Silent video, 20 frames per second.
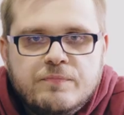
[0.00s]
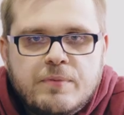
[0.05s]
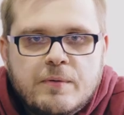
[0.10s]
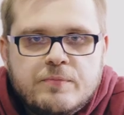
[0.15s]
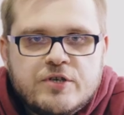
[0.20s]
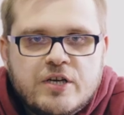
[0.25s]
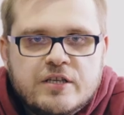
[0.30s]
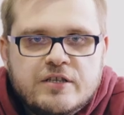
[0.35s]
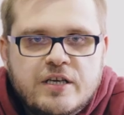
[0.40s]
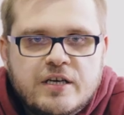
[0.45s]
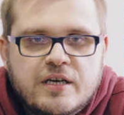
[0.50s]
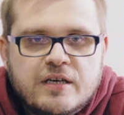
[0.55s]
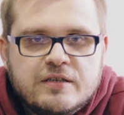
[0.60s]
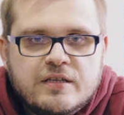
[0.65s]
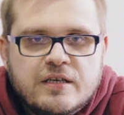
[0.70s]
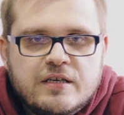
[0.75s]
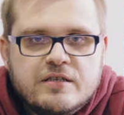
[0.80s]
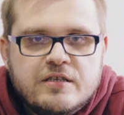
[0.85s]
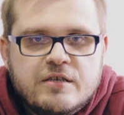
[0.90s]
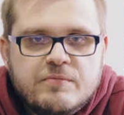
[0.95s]
poprzedniej
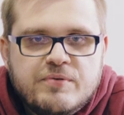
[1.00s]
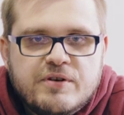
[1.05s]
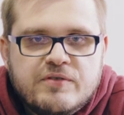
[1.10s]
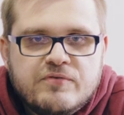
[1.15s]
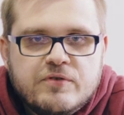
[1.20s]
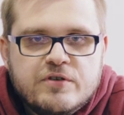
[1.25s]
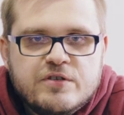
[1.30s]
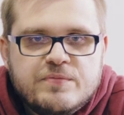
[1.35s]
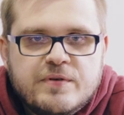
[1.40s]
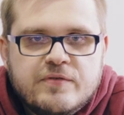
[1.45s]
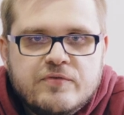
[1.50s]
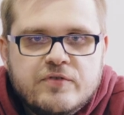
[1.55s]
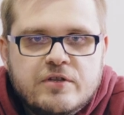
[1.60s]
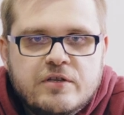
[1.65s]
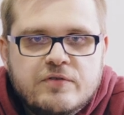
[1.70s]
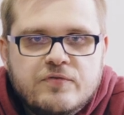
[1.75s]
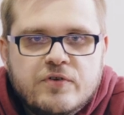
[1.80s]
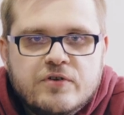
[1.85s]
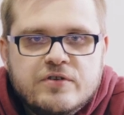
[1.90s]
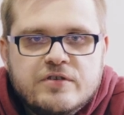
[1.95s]
kadencji Prawo i
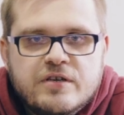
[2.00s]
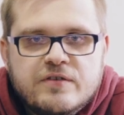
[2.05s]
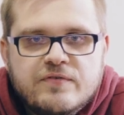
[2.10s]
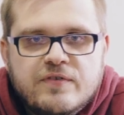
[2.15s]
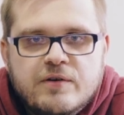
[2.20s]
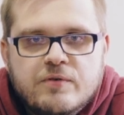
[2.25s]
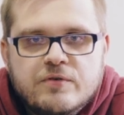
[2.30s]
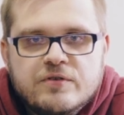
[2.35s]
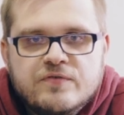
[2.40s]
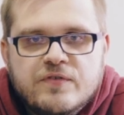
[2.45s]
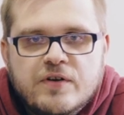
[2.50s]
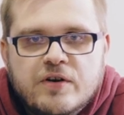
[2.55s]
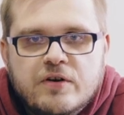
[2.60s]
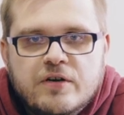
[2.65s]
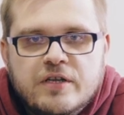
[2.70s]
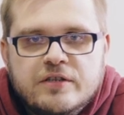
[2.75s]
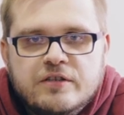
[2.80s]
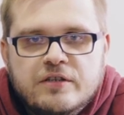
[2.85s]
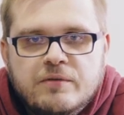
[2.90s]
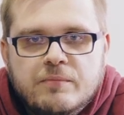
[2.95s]
Sprawiedliwość zerwało z
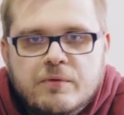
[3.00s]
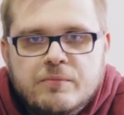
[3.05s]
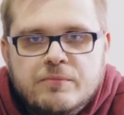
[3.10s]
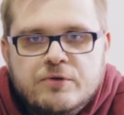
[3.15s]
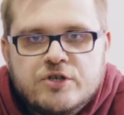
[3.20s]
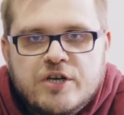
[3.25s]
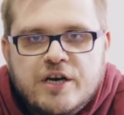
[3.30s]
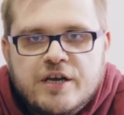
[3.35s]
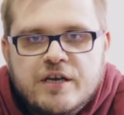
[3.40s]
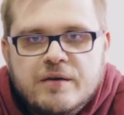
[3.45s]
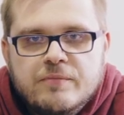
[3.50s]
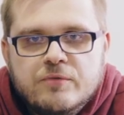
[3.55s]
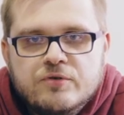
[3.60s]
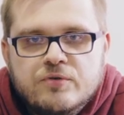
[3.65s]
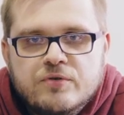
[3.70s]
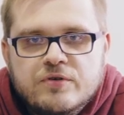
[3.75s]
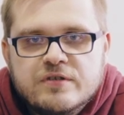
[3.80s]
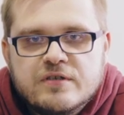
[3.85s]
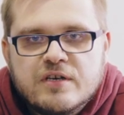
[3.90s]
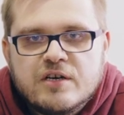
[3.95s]
wieloletnim obyczajem,
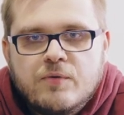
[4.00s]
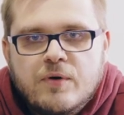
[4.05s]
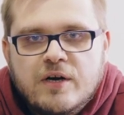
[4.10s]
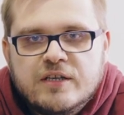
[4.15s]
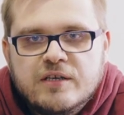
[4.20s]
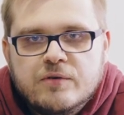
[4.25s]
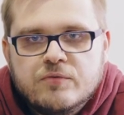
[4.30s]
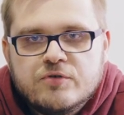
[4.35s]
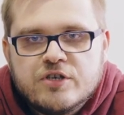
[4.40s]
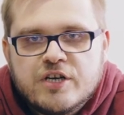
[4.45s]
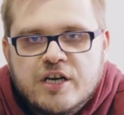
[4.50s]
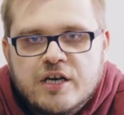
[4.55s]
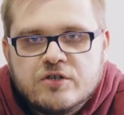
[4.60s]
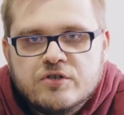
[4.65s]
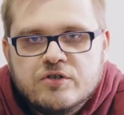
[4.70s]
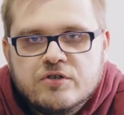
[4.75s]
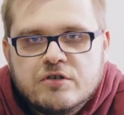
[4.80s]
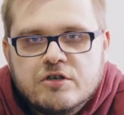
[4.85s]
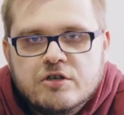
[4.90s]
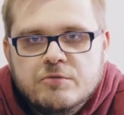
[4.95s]
który zakładał, że
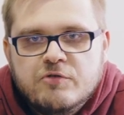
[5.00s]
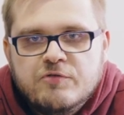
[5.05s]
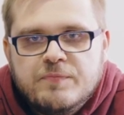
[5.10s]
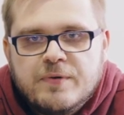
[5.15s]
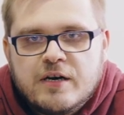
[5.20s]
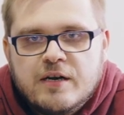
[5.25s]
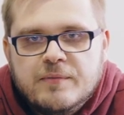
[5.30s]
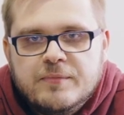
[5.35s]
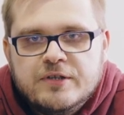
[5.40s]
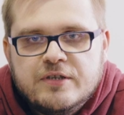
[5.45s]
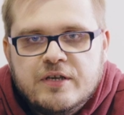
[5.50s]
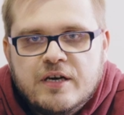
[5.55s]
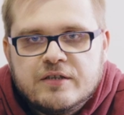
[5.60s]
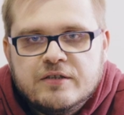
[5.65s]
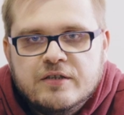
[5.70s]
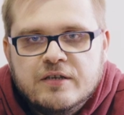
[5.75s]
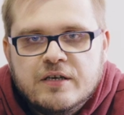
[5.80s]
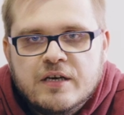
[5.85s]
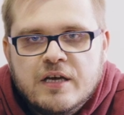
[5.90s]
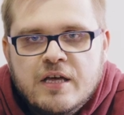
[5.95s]
każdy z klubów
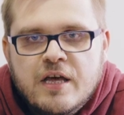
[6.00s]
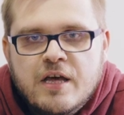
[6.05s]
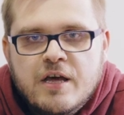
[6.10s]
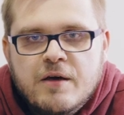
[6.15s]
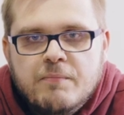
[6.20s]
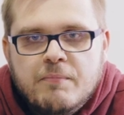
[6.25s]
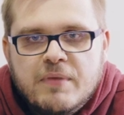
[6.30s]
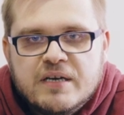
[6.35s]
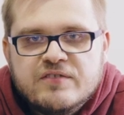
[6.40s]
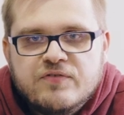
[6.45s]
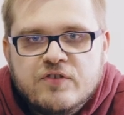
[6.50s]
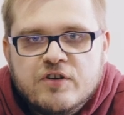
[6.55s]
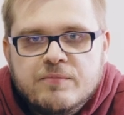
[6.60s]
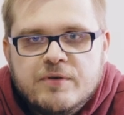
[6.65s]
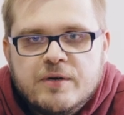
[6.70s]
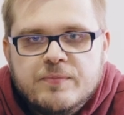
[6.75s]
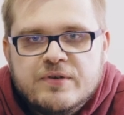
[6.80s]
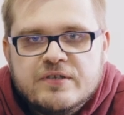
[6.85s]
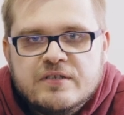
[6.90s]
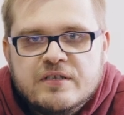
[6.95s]
parlamentarnych ma swoją
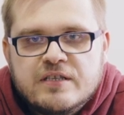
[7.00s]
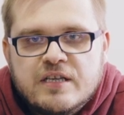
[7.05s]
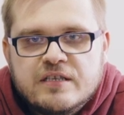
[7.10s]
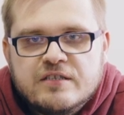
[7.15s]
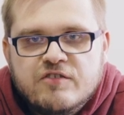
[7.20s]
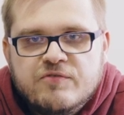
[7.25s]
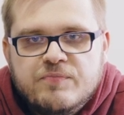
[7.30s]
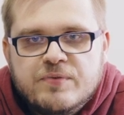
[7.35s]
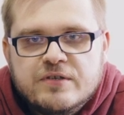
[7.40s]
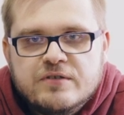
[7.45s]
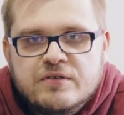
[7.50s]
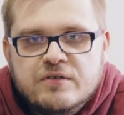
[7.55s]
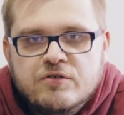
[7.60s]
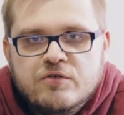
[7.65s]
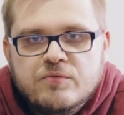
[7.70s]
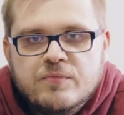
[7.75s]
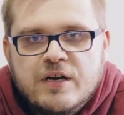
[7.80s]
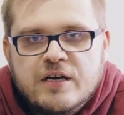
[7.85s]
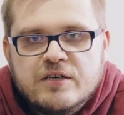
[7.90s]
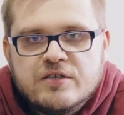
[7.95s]
reprezentację w
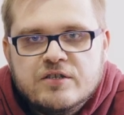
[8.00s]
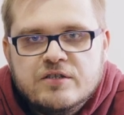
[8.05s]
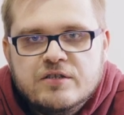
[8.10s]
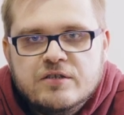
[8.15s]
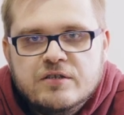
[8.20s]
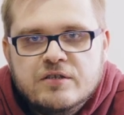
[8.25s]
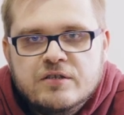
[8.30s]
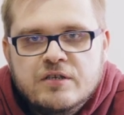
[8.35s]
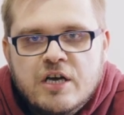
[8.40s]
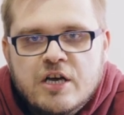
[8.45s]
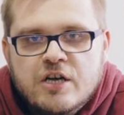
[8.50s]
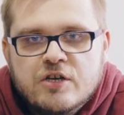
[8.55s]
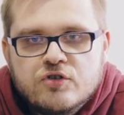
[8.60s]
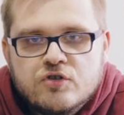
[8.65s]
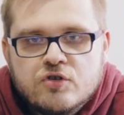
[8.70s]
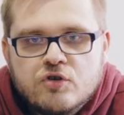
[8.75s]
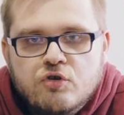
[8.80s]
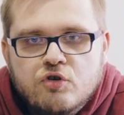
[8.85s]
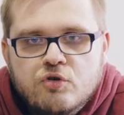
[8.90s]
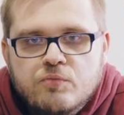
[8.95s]
prezydium, każdy
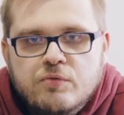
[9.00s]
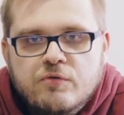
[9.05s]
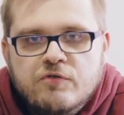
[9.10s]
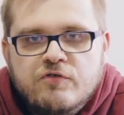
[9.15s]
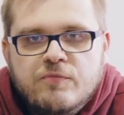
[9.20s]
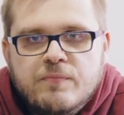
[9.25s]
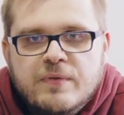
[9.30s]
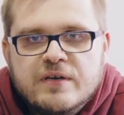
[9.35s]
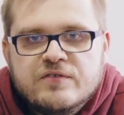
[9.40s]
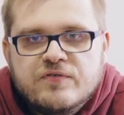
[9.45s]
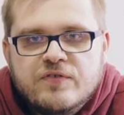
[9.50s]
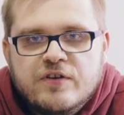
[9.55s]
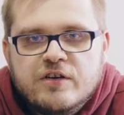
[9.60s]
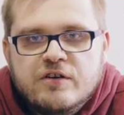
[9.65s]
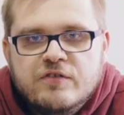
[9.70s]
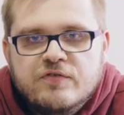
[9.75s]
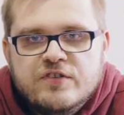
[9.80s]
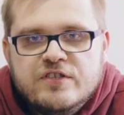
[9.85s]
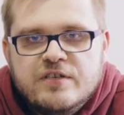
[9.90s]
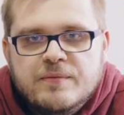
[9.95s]
z klubów ma
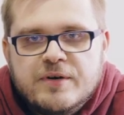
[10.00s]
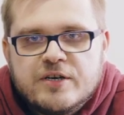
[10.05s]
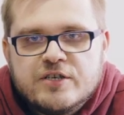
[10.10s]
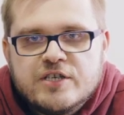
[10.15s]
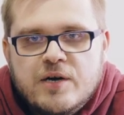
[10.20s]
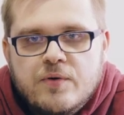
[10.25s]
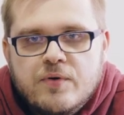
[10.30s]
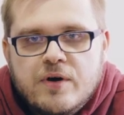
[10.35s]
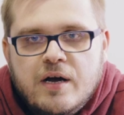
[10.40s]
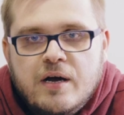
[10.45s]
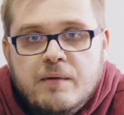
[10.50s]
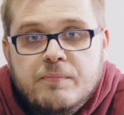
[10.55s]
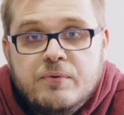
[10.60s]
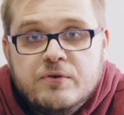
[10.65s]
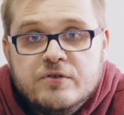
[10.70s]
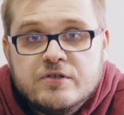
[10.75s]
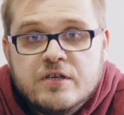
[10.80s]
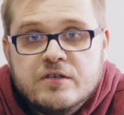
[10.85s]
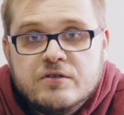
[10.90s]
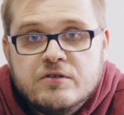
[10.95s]
swojego wicemarszałka.
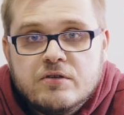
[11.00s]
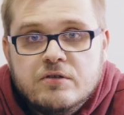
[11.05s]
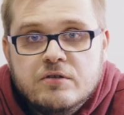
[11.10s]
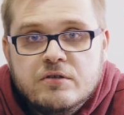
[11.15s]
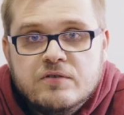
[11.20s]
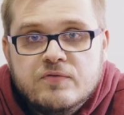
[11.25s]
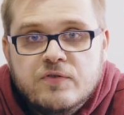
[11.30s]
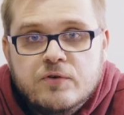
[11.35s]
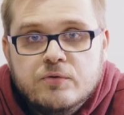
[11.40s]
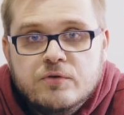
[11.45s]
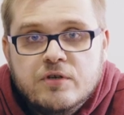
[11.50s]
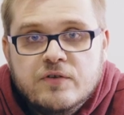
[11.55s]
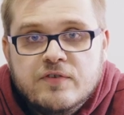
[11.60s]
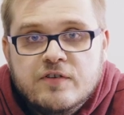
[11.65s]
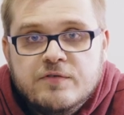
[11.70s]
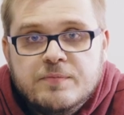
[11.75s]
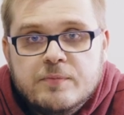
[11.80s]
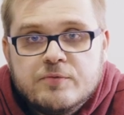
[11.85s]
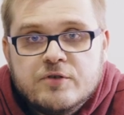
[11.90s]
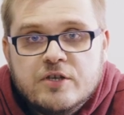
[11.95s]
Polskie Stronnictwo
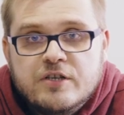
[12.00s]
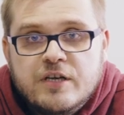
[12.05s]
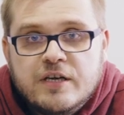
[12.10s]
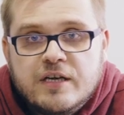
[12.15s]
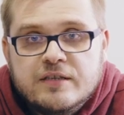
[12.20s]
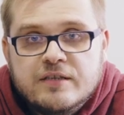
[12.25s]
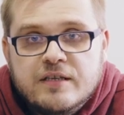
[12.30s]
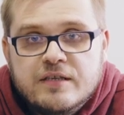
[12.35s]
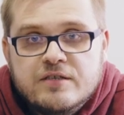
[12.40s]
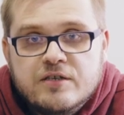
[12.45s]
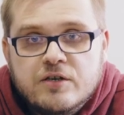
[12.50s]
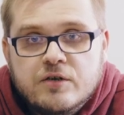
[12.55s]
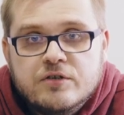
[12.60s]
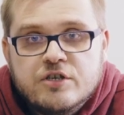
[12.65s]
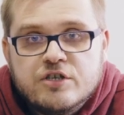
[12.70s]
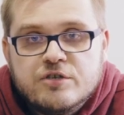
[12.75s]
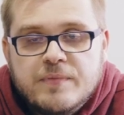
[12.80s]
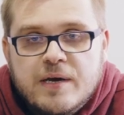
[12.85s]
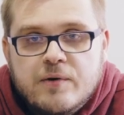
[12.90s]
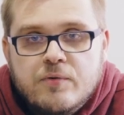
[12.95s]
Ludowe w poprzedniej kadencji,
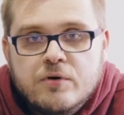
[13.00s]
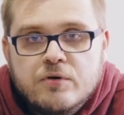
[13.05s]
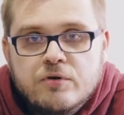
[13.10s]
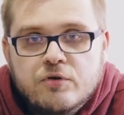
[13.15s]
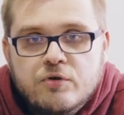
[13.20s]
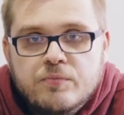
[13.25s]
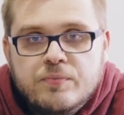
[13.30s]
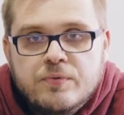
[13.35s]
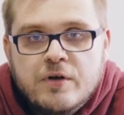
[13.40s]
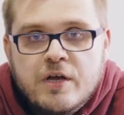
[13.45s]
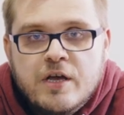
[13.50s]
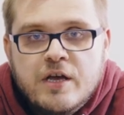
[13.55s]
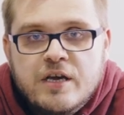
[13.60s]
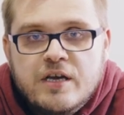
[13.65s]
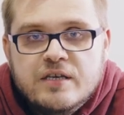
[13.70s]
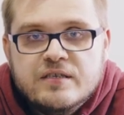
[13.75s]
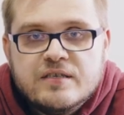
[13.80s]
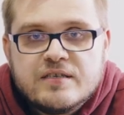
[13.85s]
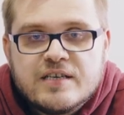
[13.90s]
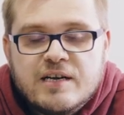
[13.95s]
chociaż miało klub
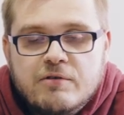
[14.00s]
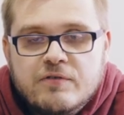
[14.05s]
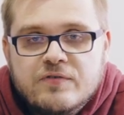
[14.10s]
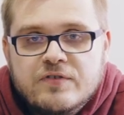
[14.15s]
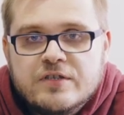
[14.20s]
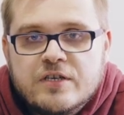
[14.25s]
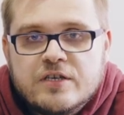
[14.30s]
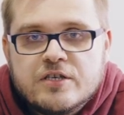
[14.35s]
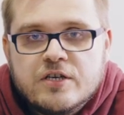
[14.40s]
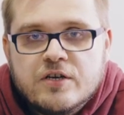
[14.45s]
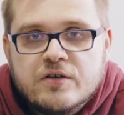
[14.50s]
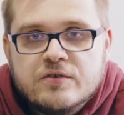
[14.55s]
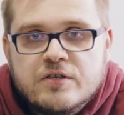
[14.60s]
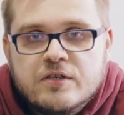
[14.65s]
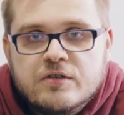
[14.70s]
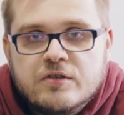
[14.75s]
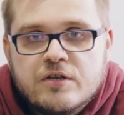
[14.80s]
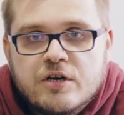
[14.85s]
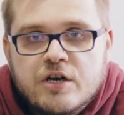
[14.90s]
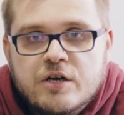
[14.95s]
i zyskało
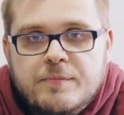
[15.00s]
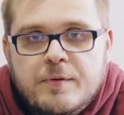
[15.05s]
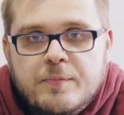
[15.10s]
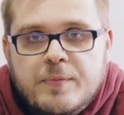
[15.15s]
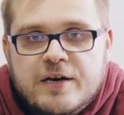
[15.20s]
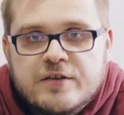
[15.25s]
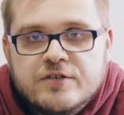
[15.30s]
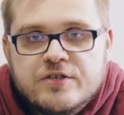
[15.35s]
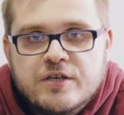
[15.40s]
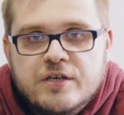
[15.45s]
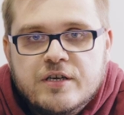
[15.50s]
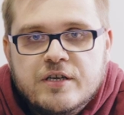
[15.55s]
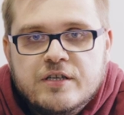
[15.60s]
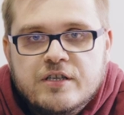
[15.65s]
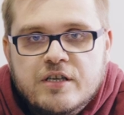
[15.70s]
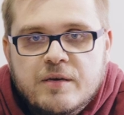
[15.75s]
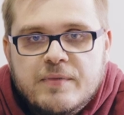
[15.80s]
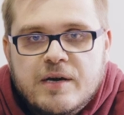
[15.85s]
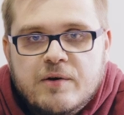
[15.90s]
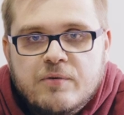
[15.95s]
wystarczające do tego poparcie,
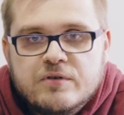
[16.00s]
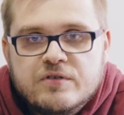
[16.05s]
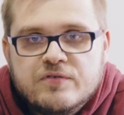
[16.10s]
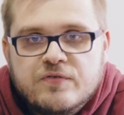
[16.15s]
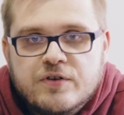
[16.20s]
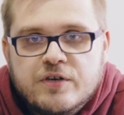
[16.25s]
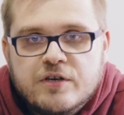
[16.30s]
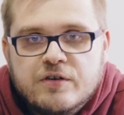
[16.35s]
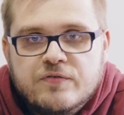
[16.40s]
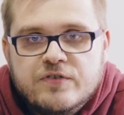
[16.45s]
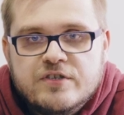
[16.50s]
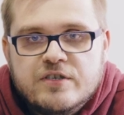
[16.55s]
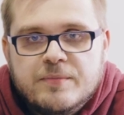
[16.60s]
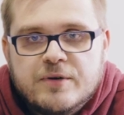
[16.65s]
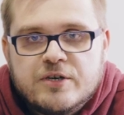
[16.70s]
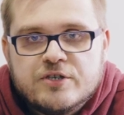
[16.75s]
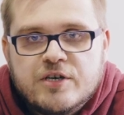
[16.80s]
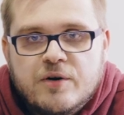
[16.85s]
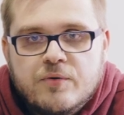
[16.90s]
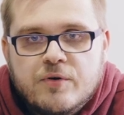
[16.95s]
nie miało swojego
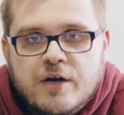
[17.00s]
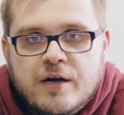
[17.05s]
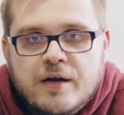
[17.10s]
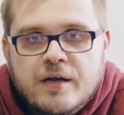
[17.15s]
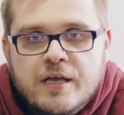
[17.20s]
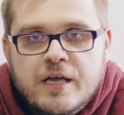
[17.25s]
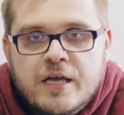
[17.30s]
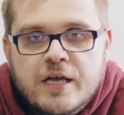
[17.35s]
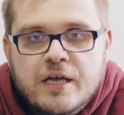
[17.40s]
wicemarszałka.